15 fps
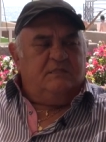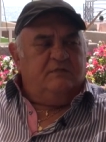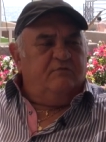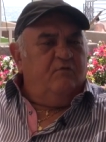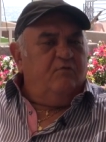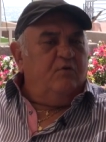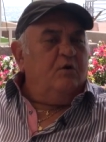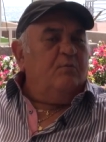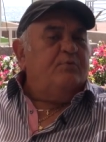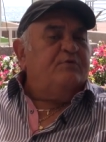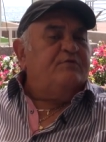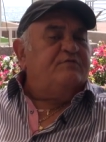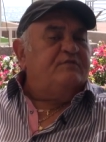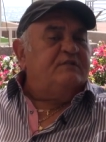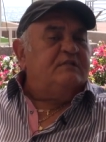Si vous voulez, on
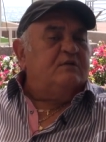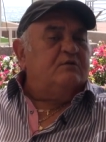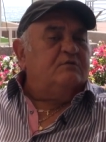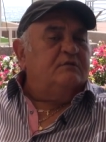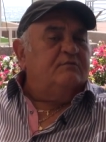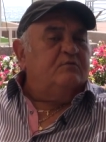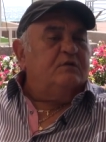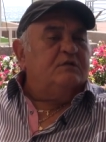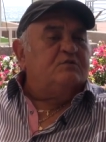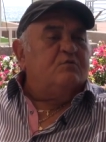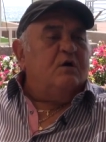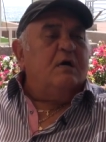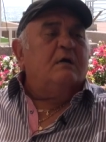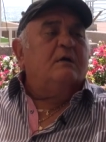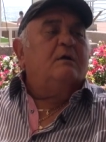peut fixer rendez-vous un
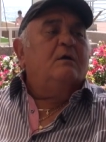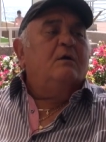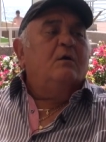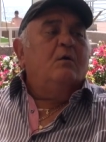soir.